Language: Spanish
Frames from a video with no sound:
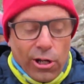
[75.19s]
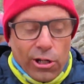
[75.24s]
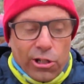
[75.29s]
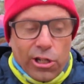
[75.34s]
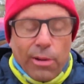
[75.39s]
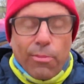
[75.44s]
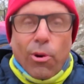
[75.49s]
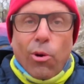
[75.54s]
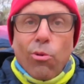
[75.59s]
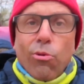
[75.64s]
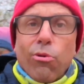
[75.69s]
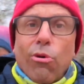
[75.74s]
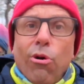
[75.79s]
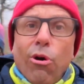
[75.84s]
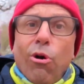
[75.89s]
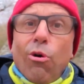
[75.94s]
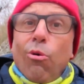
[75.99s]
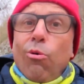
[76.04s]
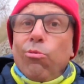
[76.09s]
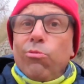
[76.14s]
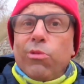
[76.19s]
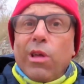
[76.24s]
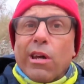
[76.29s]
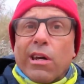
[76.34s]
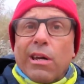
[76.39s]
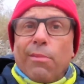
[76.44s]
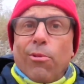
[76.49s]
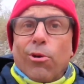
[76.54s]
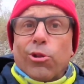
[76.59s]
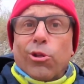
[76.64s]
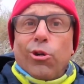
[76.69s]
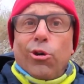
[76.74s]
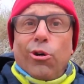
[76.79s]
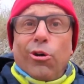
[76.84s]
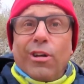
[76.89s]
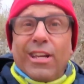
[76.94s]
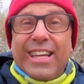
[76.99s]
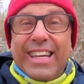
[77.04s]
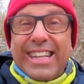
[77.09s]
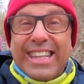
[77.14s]
se produjo un
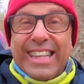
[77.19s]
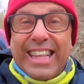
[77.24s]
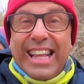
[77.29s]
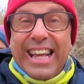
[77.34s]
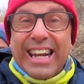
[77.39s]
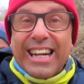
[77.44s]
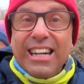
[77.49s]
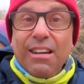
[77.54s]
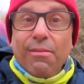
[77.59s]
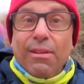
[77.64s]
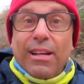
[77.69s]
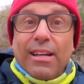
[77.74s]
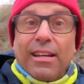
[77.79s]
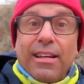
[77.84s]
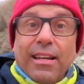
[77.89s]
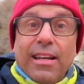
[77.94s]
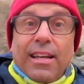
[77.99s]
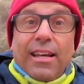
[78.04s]
terremoto terrible,